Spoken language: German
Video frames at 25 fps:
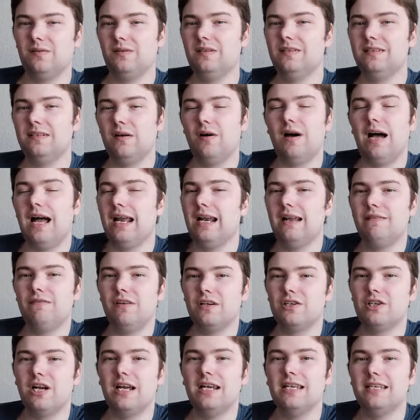Und ist auch einer
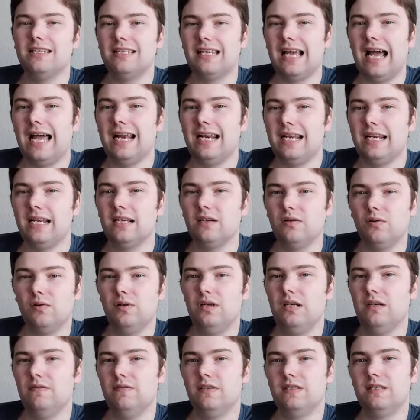wahrscheinlich einer der
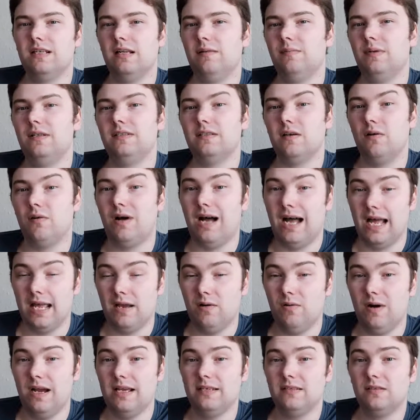Gründe, weshalb jetzt auch
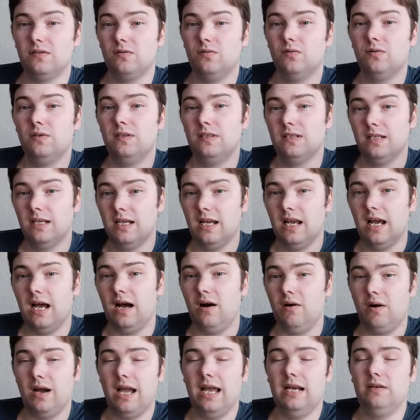iOS und
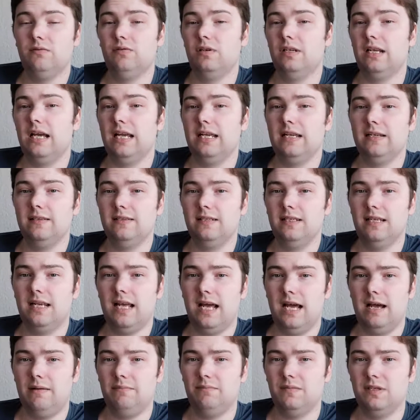auch Android
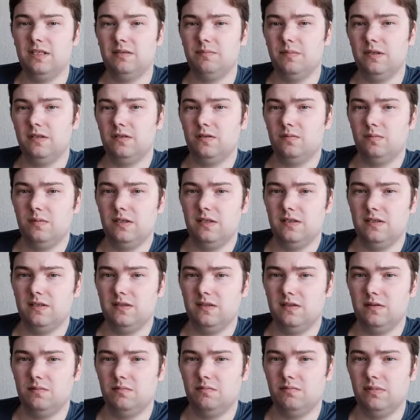eingesehen haben, dass man zumindest
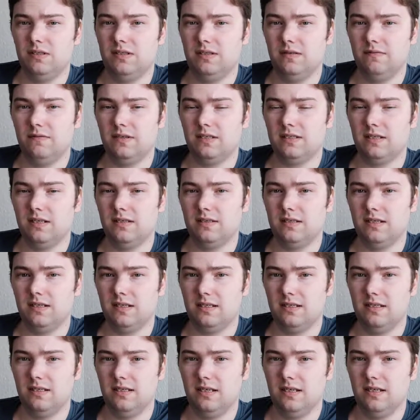ein bisschen was an
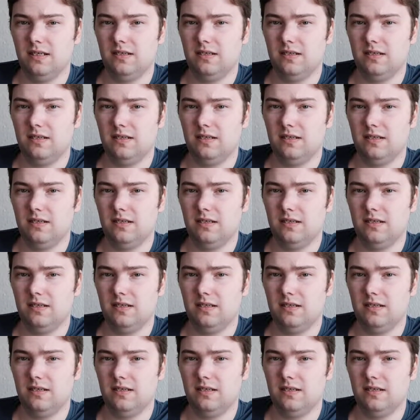Sachen